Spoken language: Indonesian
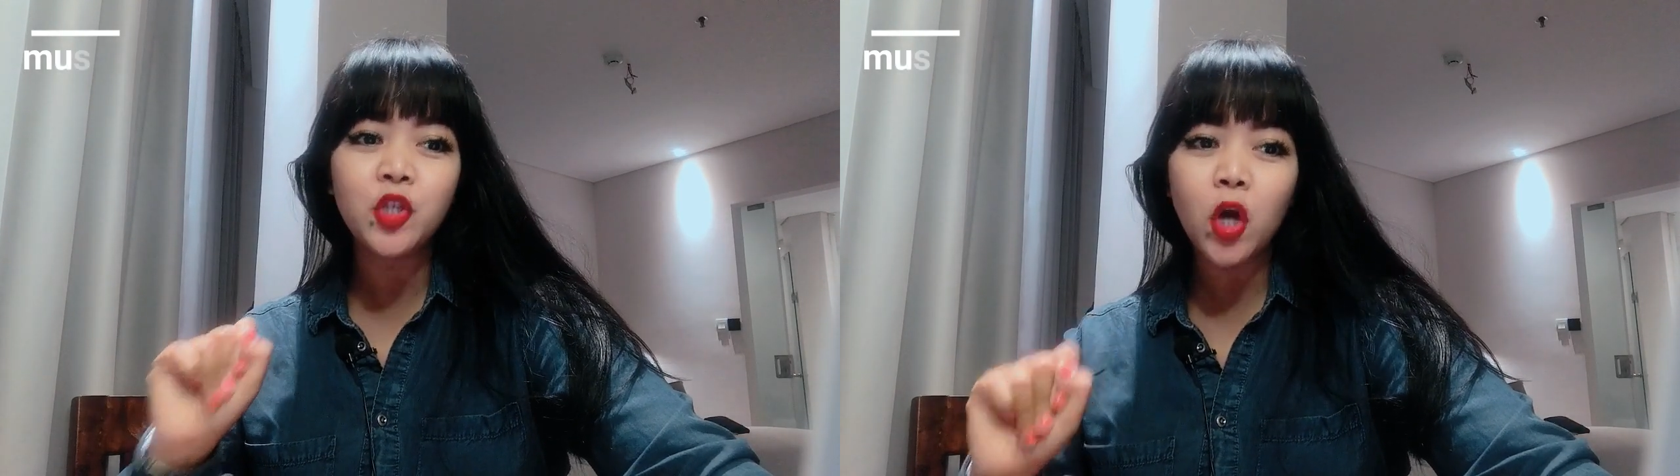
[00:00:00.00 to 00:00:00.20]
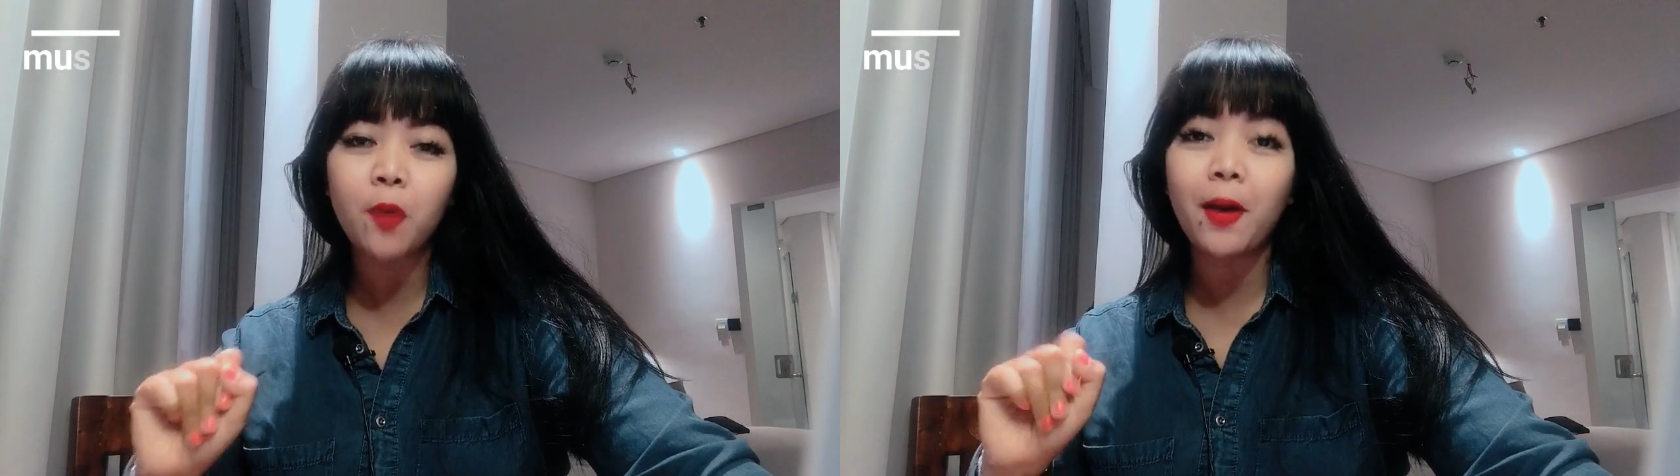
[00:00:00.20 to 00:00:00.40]

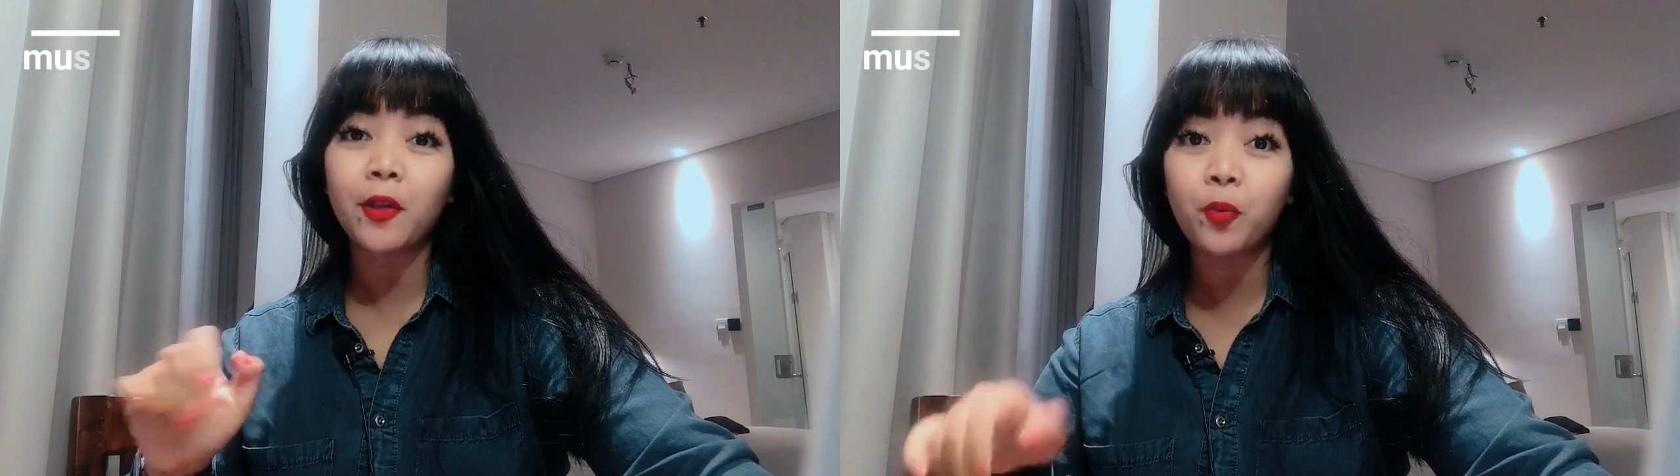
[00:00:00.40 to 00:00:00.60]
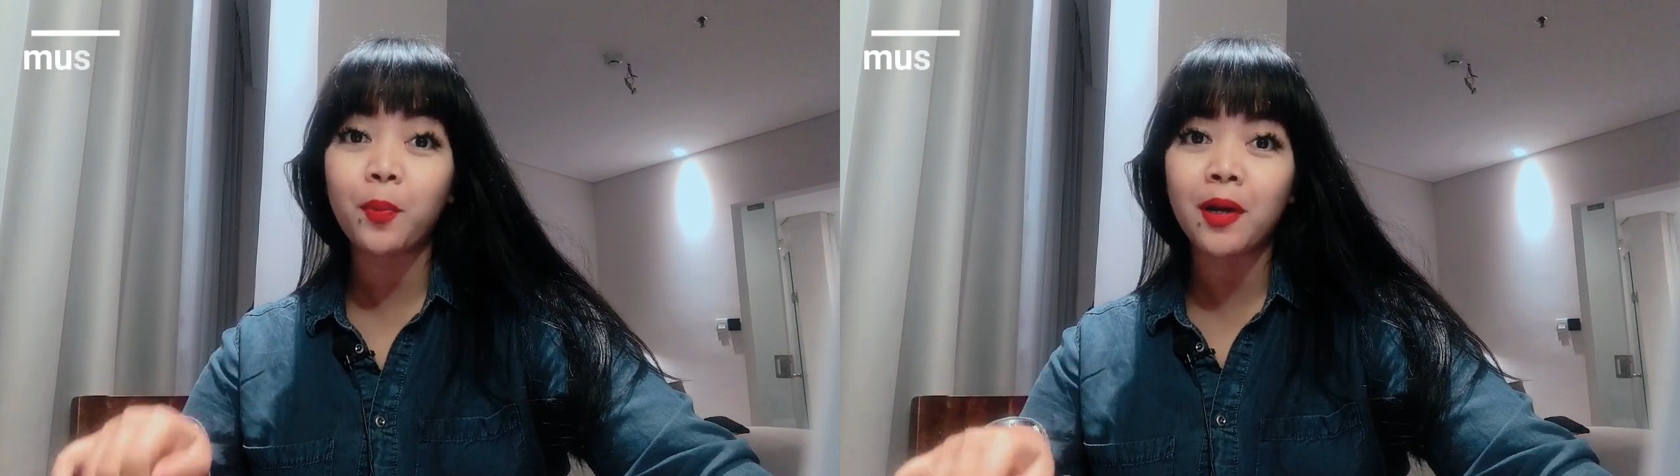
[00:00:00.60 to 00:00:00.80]
job
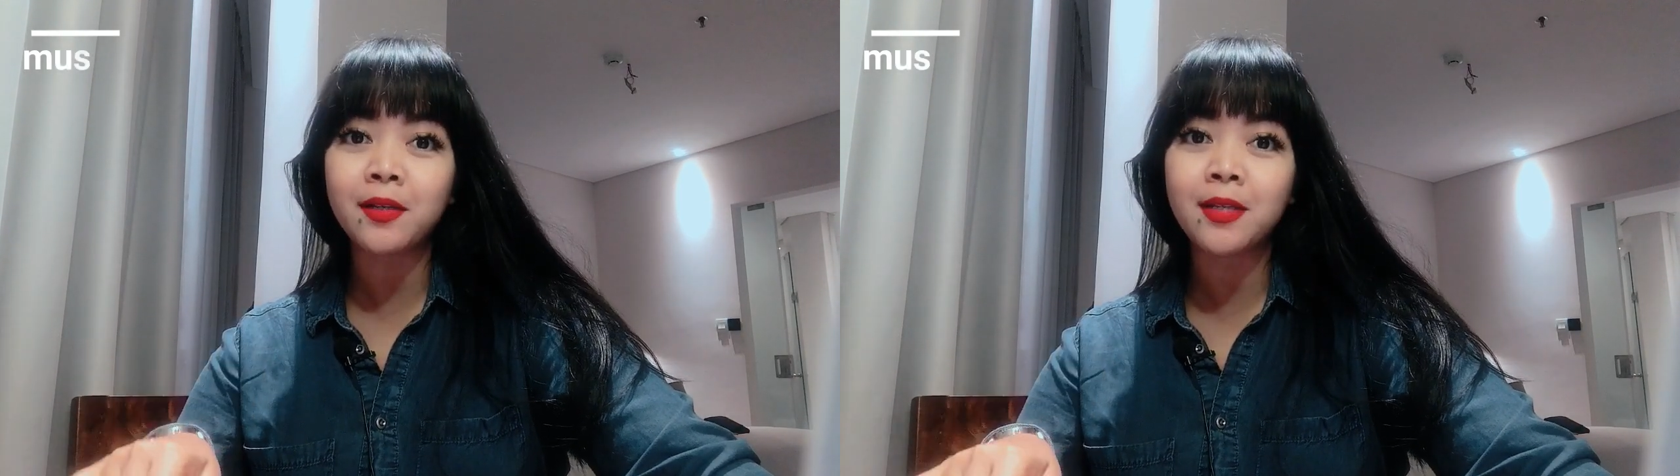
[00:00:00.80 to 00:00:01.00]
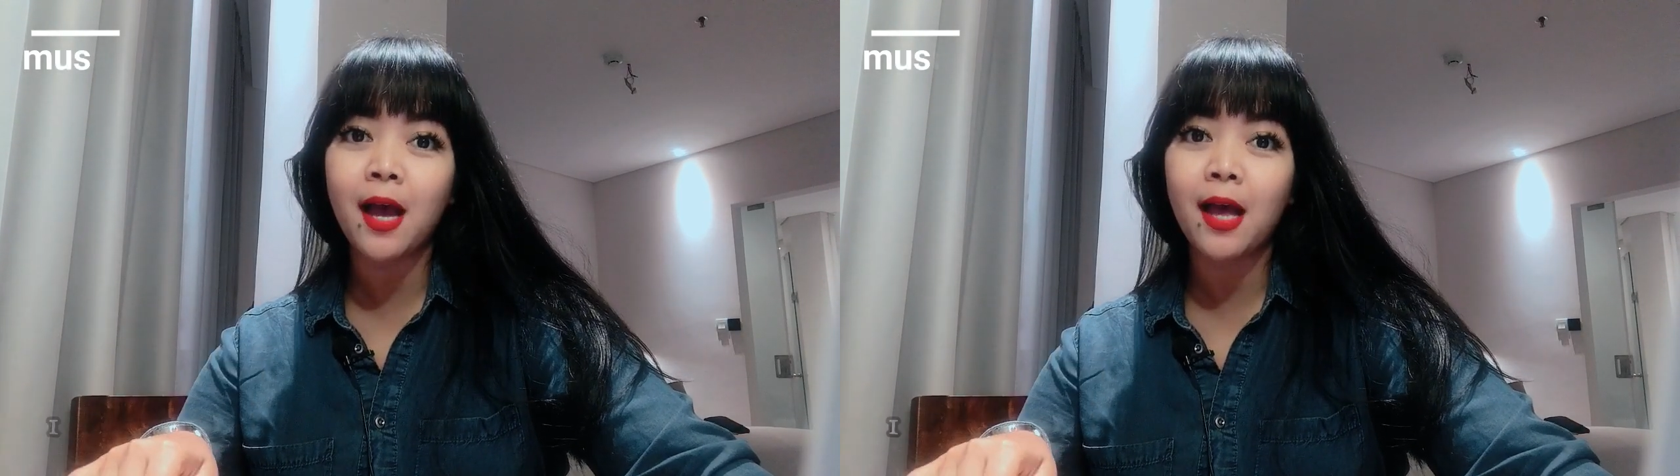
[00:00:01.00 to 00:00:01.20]
atau
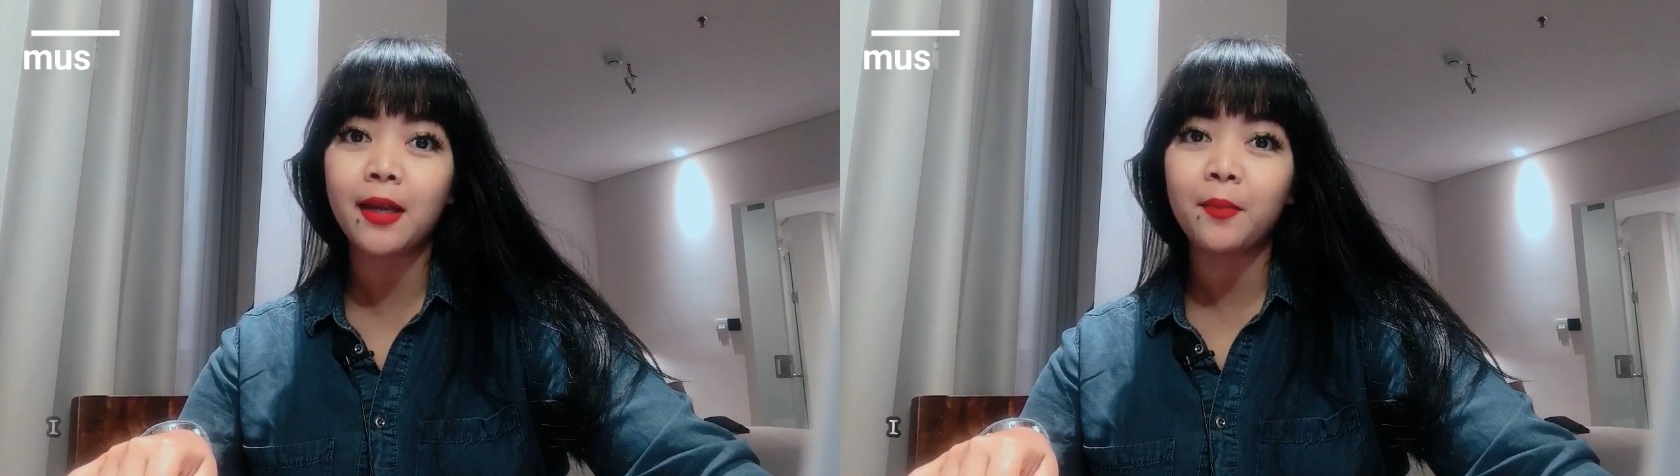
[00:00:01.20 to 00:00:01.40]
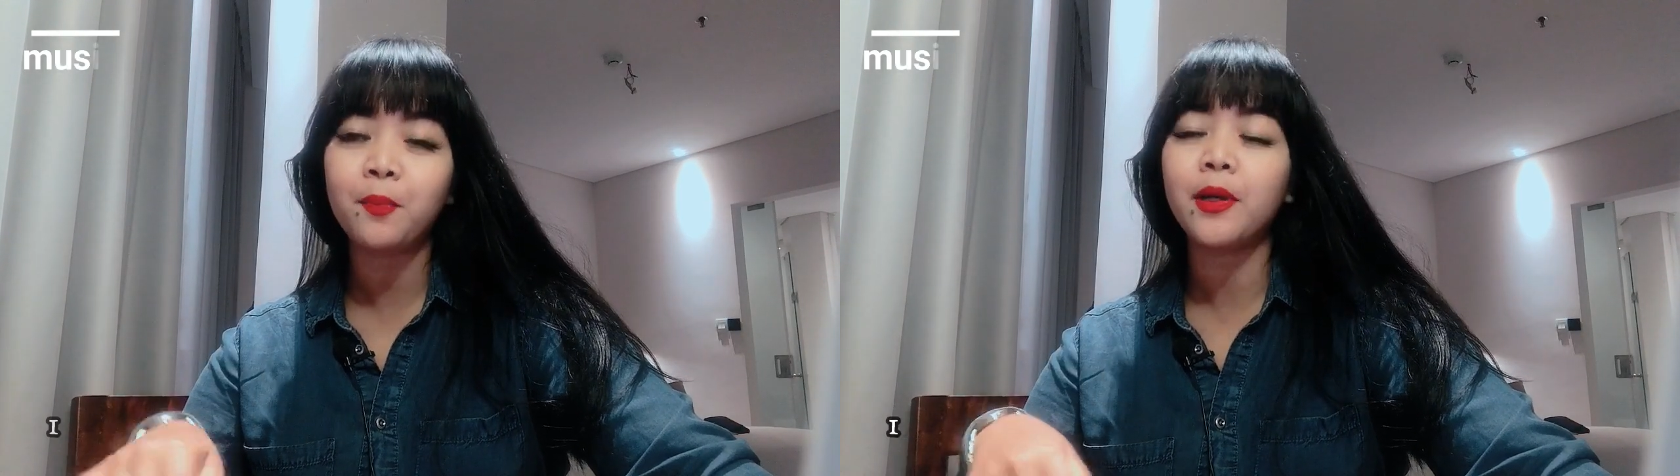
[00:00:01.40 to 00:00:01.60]

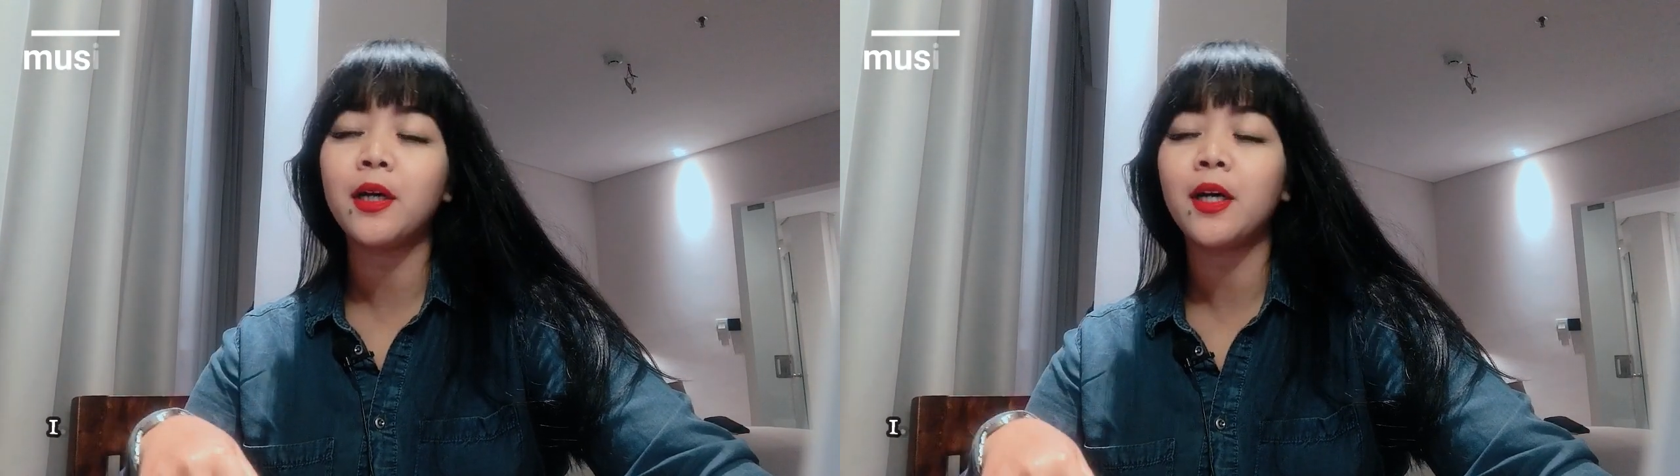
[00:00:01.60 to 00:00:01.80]
pekerjaan. Beh,